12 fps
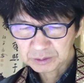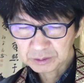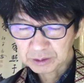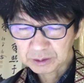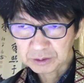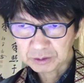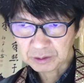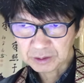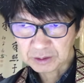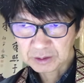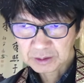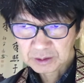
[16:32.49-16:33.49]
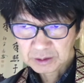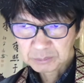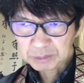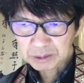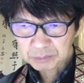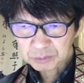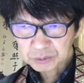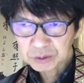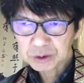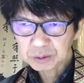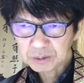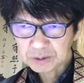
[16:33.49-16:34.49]
なんていうかな名目
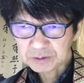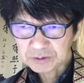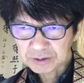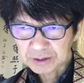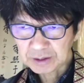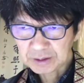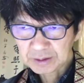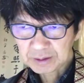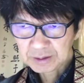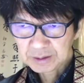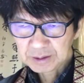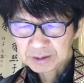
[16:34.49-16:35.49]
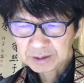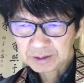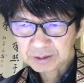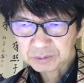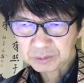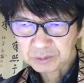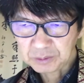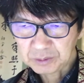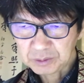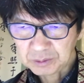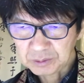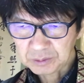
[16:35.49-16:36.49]
上はですね、えー、こ
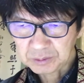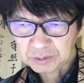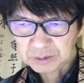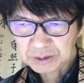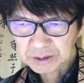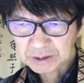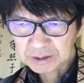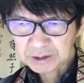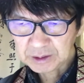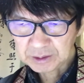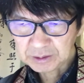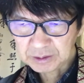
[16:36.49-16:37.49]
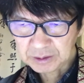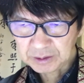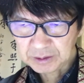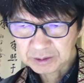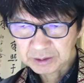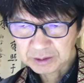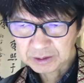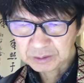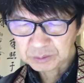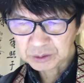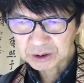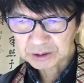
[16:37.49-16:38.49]
の家に帰って、
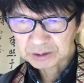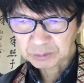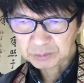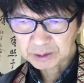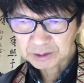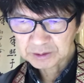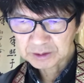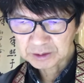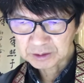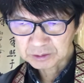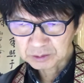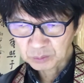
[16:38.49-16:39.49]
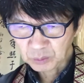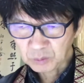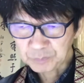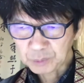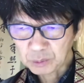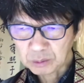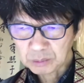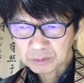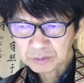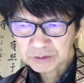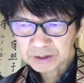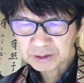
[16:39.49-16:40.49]
えー、年いったお母さんを訪
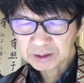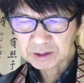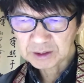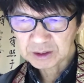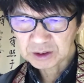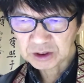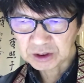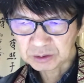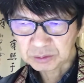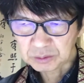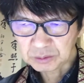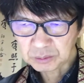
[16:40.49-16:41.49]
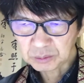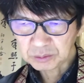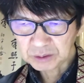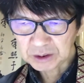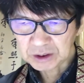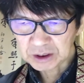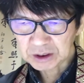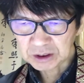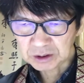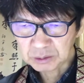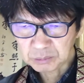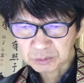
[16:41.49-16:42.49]
問せんなあかんしいうことで辞
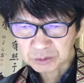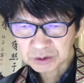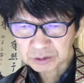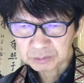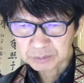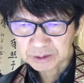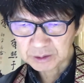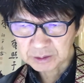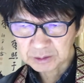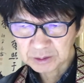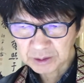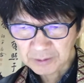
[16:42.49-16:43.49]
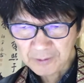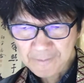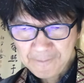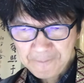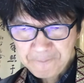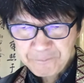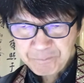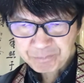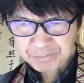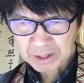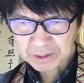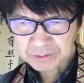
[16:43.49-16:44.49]
任の申し込みがあって。
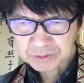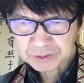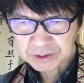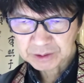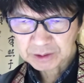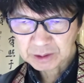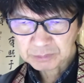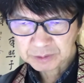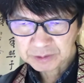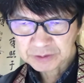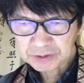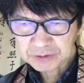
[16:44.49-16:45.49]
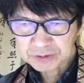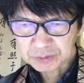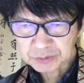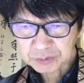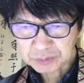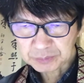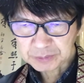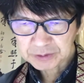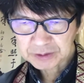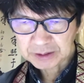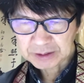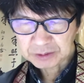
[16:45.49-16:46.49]
えそして川村先生の送別会い